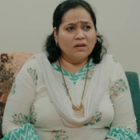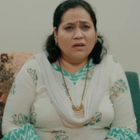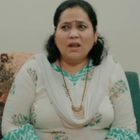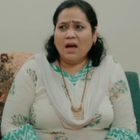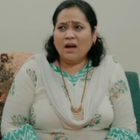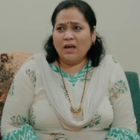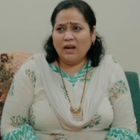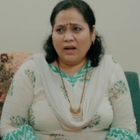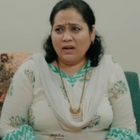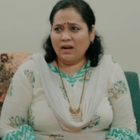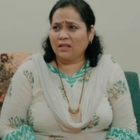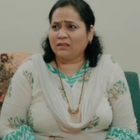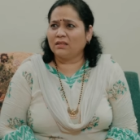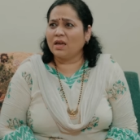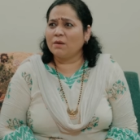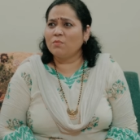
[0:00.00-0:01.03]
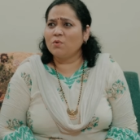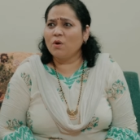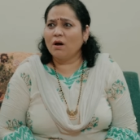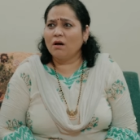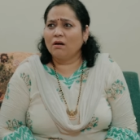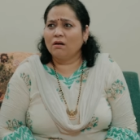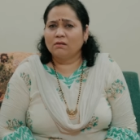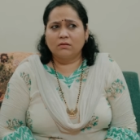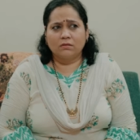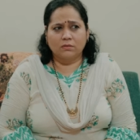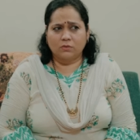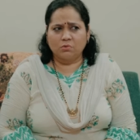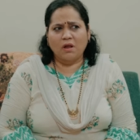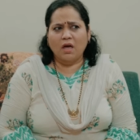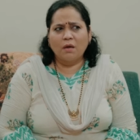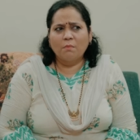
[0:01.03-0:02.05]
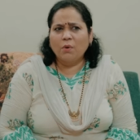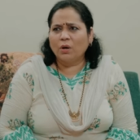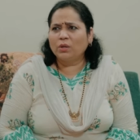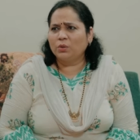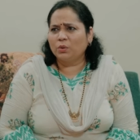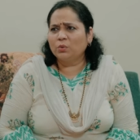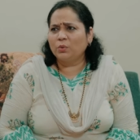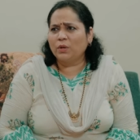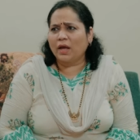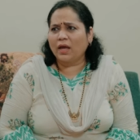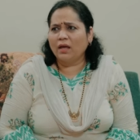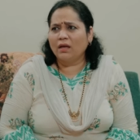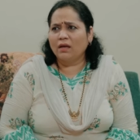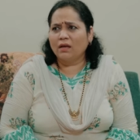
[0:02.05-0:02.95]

नागालैंड रहती है बुआ सुना है बहुत दूर है